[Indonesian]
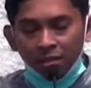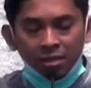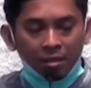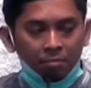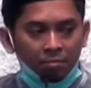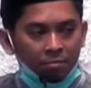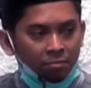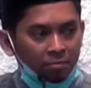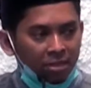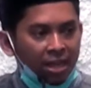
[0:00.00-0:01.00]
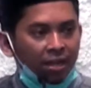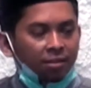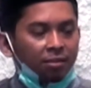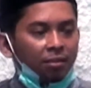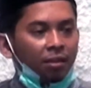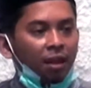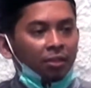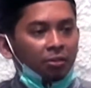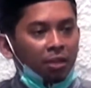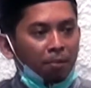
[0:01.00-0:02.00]
yang benar
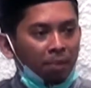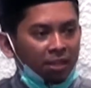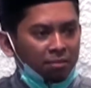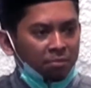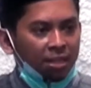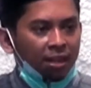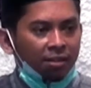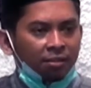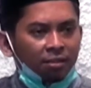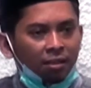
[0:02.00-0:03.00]
atau yang paling benar